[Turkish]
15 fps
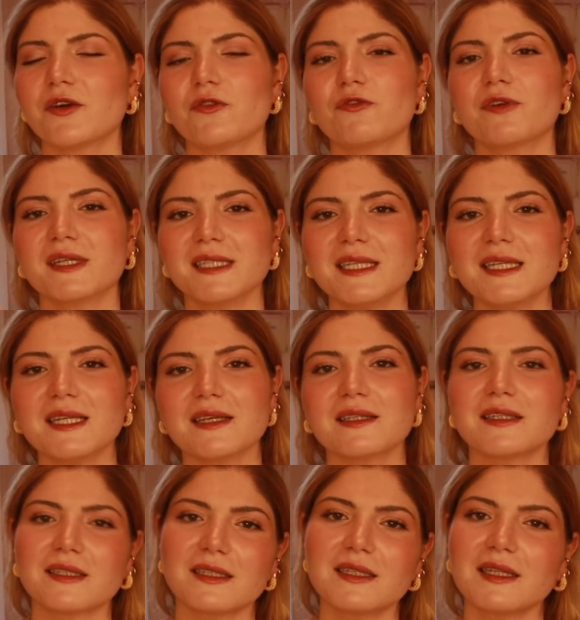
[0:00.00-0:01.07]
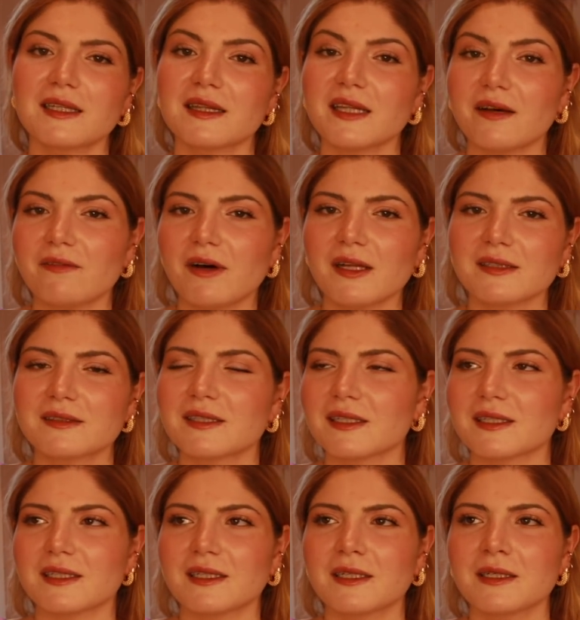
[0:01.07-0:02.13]
vanilyalı,
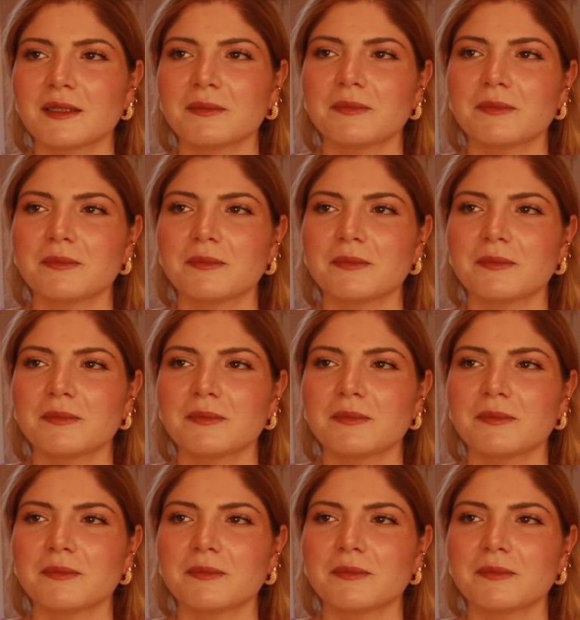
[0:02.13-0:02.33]
lavantalı,